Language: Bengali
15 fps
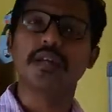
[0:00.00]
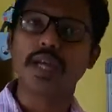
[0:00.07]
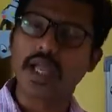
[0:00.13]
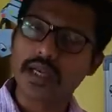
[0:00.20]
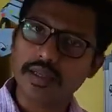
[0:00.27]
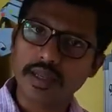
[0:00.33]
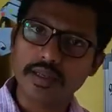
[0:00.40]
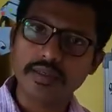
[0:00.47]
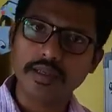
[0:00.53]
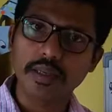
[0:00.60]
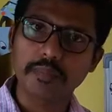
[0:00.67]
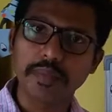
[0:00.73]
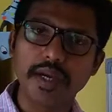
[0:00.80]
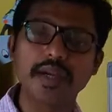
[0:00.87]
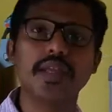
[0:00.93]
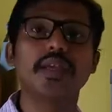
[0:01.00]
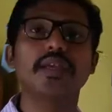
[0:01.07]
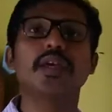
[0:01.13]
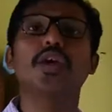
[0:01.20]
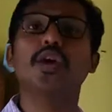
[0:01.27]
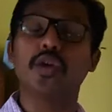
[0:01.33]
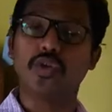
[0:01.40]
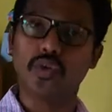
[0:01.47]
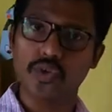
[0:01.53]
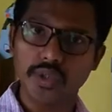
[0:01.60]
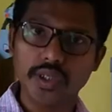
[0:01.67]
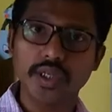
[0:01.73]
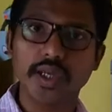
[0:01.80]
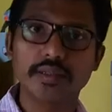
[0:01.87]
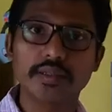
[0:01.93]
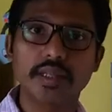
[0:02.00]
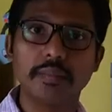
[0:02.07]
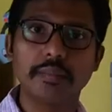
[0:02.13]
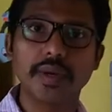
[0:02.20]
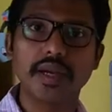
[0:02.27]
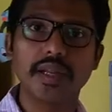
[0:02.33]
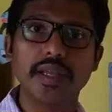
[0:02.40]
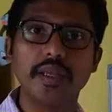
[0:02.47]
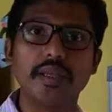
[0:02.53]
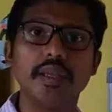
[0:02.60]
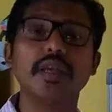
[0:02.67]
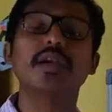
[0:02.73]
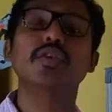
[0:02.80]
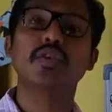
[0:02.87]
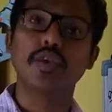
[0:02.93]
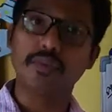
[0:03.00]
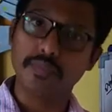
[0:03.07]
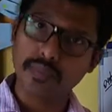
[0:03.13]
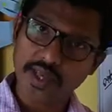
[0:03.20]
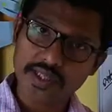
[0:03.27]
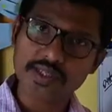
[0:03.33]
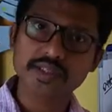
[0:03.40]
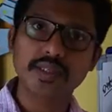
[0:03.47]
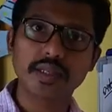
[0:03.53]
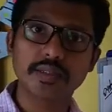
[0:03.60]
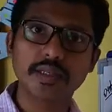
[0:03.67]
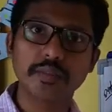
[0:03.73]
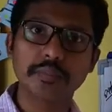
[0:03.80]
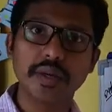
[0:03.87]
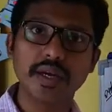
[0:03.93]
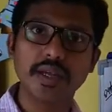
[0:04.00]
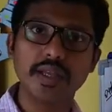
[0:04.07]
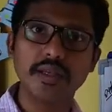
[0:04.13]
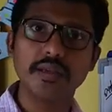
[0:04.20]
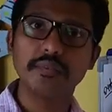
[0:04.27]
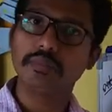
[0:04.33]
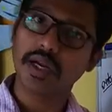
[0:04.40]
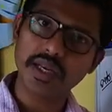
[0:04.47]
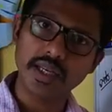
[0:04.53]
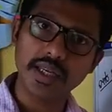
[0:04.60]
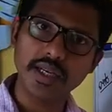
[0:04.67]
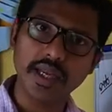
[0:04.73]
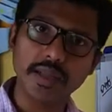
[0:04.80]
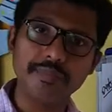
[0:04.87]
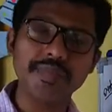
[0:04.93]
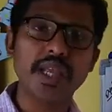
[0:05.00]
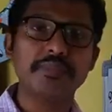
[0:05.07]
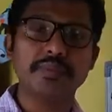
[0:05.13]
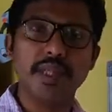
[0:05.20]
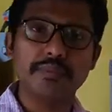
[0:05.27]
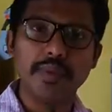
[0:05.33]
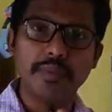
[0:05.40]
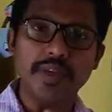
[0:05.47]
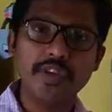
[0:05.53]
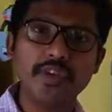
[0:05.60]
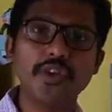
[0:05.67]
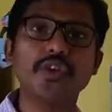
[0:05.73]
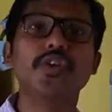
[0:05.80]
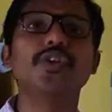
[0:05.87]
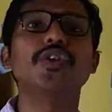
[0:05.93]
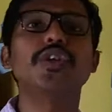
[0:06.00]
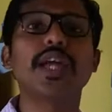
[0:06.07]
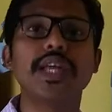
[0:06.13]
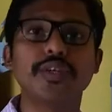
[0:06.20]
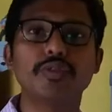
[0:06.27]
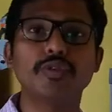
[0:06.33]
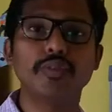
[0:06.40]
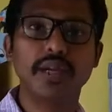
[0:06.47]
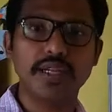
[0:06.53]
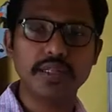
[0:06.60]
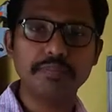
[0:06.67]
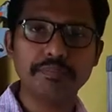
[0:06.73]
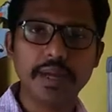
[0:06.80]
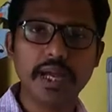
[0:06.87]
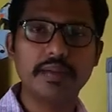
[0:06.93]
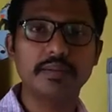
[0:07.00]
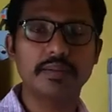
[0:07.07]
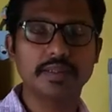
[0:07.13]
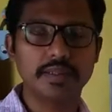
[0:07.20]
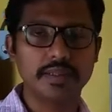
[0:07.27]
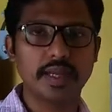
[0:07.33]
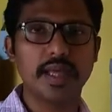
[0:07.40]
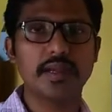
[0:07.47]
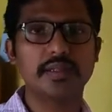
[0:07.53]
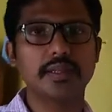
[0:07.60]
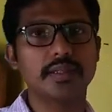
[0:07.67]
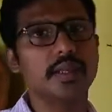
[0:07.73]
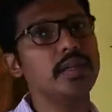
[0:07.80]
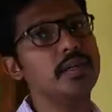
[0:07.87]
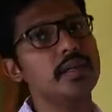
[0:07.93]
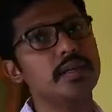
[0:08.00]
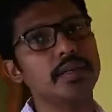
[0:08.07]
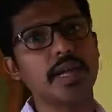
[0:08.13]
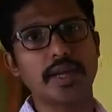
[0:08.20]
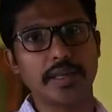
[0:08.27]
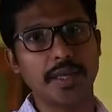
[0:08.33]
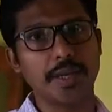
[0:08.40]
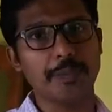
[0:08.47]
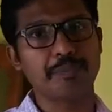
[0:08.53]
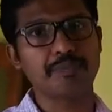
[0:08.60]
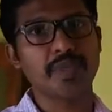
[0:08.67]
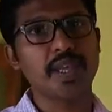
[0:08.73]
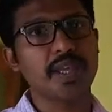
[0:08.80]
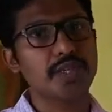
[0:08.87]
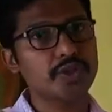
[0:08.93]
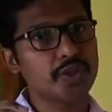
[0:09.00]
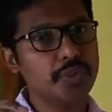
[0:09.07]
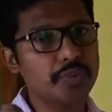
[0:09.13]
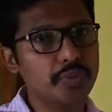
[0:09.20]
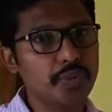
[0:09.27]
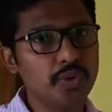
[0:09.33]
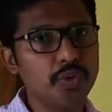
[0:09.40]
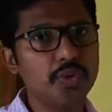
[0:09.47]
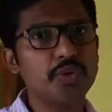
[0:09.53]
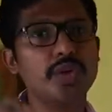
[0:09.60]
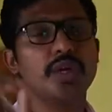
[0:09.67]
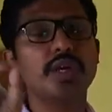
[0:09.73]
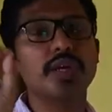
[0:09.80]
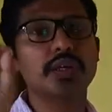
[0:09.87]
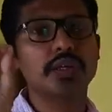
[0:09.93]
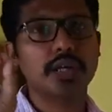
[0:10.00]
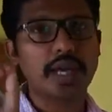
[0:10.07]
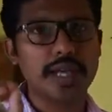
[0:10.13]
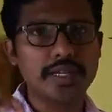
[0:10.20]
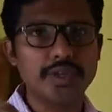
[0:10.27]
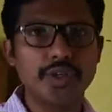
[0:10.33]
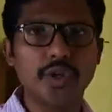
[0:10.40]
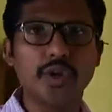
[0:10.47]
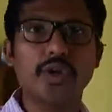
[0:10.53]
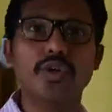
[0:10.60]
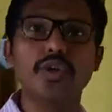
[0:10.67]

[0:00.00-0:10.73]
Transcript: ডাল থাকতে পারে রুটি থাকতে পারে কর্নফ্লেক্স থাকতে পারে পারে কি না বিভিন্ন ধৰণৰ খাদ্য তোমাদের ভাল তাতে থাকে এই সবগুলো খাদ্য